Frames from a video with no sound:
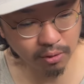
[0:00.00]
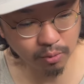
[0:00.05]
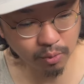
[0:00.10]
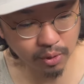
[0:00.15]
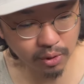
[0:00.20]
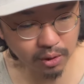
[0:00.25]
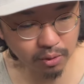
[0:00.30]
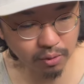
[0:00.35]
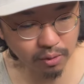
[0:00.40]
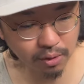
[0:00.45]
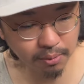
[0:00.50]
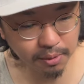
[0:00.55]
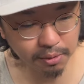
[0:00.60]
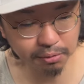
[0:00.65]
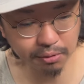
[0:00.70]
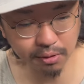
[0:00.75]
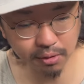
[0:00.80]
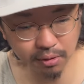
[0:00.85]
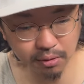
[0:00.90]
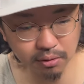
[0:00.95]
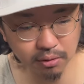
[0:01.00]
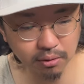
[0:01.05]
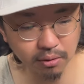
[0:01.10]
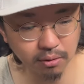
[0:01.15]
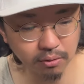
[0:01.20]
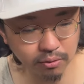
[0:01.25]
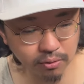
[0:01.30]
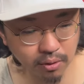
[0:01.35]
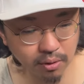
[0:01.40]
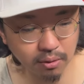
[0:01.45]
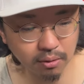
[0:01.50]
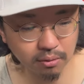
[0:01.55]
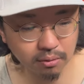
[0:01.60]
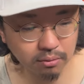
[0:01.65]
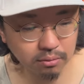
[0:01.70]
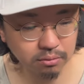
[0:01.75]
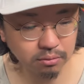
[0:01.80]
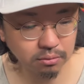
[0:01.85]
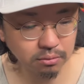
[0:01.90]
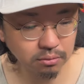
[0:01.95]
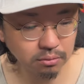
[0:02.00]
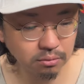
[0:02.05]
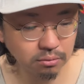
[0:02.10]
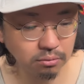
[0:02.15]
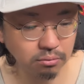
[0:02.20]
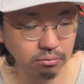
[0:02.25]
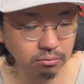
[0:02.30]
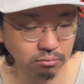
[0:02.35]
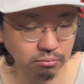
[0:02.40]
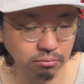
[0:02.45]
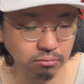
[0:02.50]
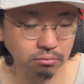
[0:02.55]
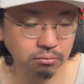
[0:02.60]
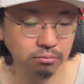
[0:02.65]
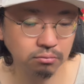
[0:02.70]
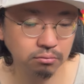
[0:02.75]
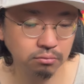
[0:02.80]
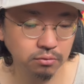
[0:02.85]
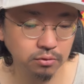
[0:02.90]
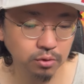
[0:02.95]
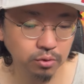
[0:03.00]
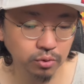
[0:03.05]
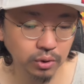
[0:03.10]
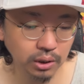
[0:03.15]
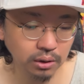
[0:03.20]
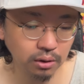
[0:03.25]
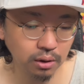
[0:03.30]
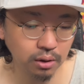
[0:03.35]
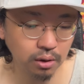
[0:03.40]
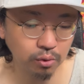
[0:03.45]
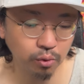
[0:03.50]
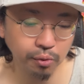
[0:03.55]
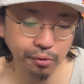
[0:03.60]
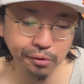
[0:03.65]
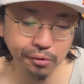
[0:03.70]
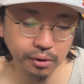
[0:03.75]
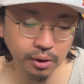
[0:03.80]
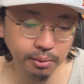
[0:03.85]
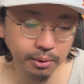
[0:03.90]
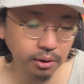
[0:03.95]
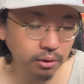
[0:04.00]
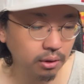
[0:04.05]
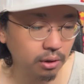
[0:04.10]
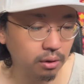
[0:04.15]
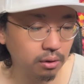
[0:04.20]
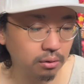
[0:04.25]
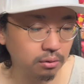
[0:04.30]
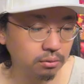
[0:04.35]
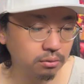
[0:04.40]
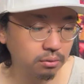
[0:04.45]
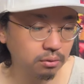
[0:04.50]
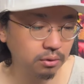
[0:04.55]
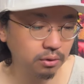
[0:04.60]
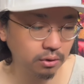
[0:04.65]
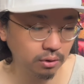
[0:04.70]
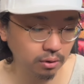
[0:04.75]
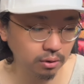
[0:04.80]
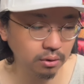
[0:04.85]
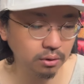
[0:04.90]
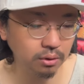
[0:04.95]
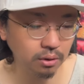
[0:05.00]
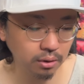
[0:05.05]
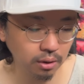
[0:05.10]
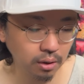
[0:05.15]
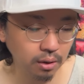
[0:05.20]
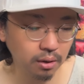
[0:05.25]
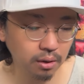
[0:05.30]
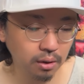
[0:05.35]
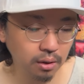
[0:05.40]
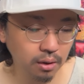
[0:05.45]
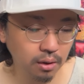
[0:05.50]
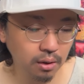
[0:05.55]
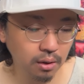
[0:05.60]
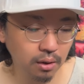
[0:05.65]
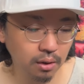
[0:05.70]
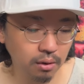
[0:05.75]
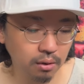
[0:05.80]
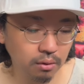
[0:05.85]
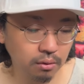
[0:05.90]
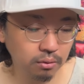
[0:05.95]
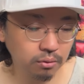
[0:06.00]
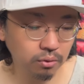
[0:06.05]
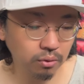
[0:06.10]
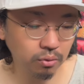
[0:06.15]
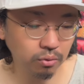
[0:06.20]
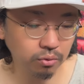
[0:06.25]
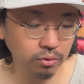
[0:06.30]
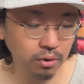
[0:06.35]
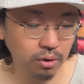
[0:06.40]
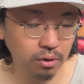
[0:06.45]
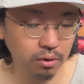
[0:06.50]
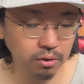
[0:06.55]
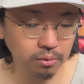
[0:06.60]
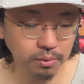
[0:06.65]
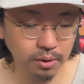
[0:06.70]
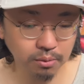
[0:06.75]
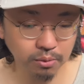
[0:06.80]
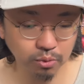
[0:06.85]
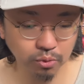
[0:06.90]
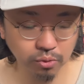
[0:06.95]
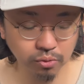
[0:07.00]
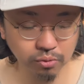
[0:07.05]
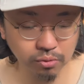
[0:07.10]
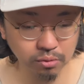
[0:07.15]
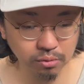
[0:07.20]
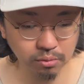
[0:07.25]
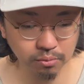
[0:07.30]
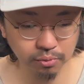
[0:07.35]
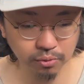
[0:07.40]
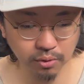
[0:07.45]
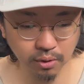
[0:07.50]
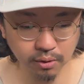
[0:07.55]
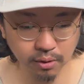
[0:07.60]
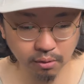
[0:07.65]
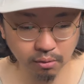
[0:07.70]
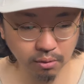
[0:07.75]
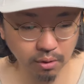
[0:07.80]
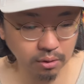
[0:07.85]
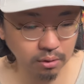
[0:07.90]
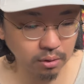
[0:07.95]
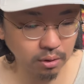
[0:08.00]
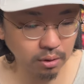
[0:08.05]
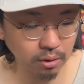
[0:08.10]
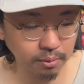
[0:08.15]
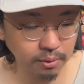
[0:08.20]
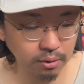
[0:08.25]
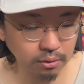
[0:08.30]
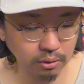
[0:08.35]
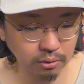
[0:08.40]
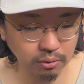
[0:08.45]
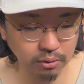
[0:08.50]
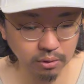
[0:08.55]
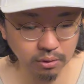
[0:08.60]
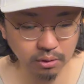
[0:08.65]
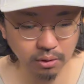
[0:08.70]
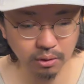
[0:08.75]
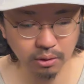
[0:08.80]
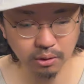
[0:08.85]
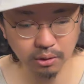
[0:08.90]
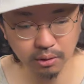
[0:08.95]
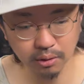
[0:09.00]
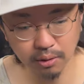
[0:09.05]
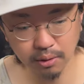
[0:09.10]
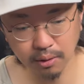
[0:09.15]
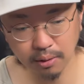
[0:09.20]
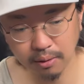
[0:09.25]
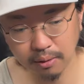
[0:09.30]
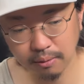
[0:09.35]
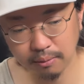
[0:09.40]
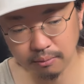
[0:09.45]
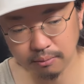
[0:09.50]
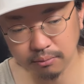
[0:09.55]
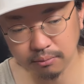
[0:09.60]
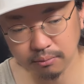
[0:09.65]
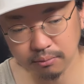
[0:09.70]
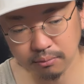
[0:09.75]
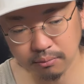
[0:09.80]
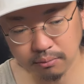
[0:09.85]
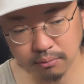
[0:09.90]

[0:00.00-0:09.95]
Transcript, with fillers: の割にはレベル高いんじゃないですかうん普段なんかこういう食べ方しないんでねそれこそチャーハンに麻婆豆腐ぶっかけるなんて食べ方はしないんでうん